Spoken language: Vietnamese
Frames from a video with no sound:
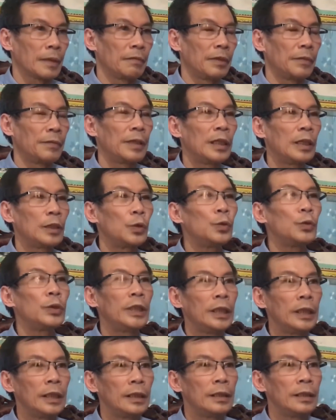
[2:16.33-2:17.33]
về vấn đề thu
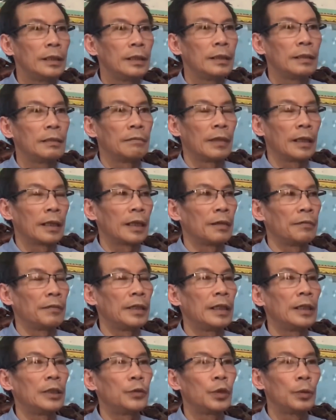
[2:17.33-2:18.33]
chi và cả
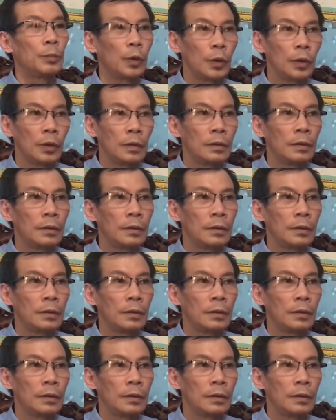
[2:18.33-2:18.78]
vấn đề chuyên môn.